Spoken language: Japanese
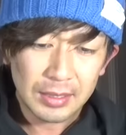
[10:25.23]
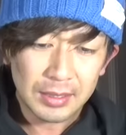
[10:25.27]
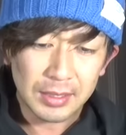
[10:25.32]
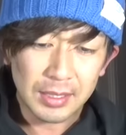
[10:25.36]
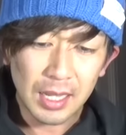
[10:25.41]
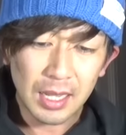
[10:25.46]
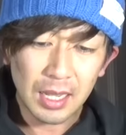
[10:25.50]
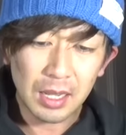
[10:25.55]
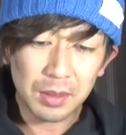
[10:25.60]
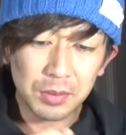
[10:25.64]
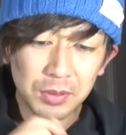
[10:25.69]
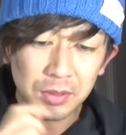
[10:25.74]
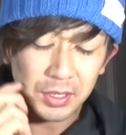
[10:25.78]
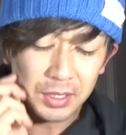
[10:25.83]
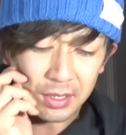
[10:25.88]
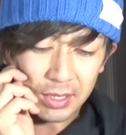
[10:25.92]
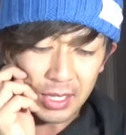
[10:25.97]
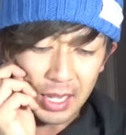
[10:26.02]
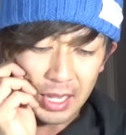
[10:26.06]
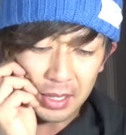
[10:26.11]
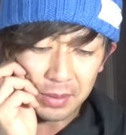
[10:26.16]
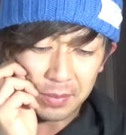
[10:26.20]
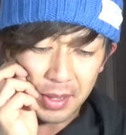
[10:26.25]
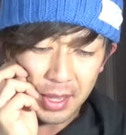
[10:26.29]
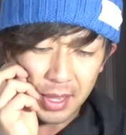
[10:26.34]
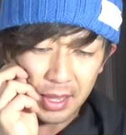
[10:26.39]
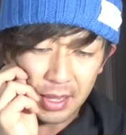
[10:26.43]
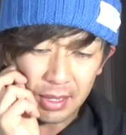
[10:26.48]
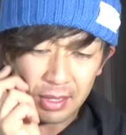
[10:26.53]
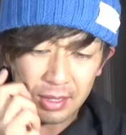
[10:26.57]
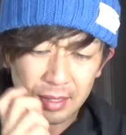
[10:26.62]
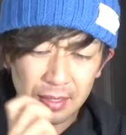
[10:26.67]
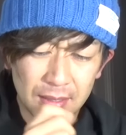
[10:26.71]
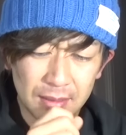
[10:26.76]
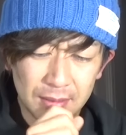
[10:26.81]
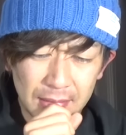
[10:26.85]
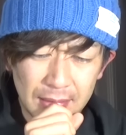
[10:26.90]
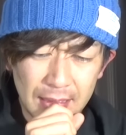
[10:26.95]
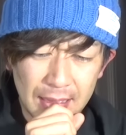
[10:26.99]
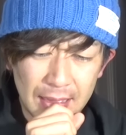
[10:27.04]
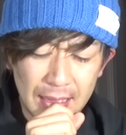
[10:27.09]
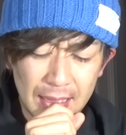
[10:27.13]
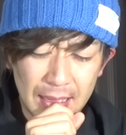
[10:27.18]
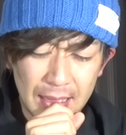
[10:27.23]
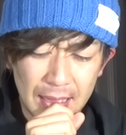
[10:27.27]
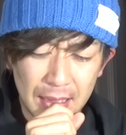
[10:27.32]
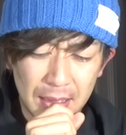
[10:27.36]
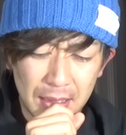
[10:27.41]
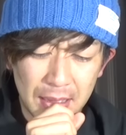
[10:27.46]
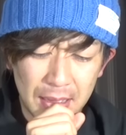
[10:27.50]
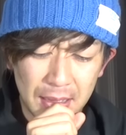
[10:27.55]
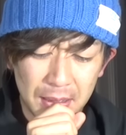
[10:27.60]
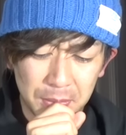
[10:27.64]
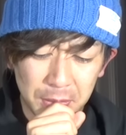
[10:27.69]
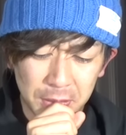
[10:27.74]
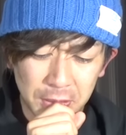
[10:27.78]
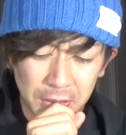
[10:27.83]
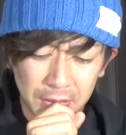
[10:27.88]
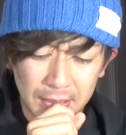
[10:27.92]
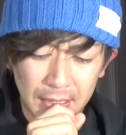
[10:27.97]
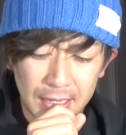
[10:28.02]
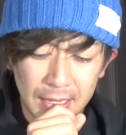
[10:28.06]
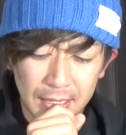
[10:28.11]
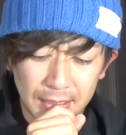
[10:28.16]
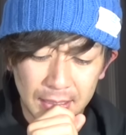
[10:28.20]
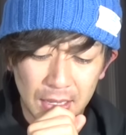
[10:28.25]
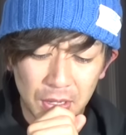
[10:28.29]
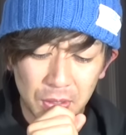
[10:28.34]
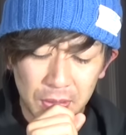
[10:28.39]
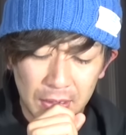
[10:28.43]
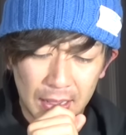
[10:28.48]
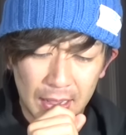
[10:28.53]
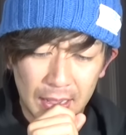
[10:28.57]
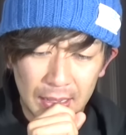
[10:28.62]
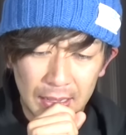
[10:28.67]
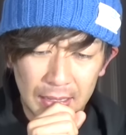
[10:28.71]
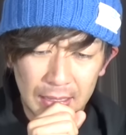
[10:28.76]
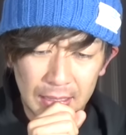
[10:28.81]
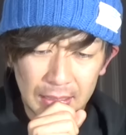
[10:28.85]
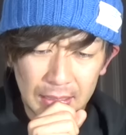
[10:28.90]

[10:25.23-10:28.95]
ザガム2体目。あー、もう10回やったのか。